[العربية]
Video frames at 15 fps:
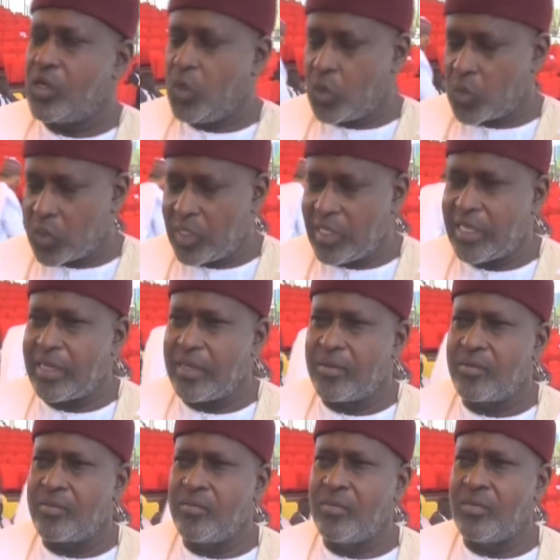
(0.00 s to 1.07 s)
ليس
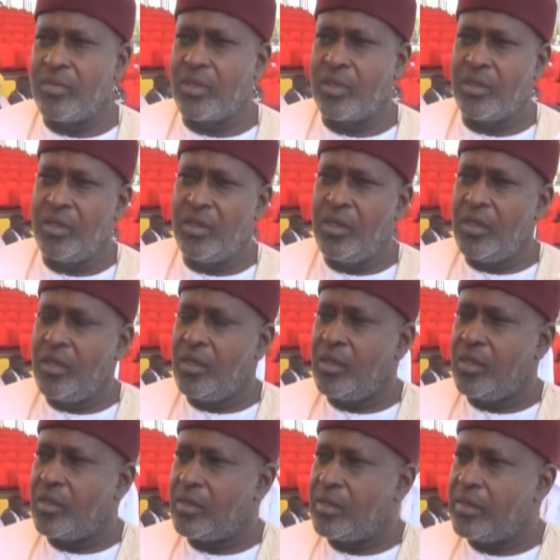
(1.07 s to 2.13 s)
هناك معنى للحياة
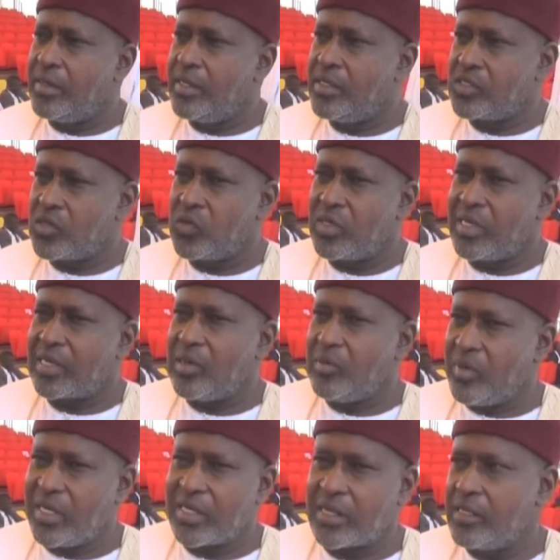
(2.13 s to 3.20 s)
من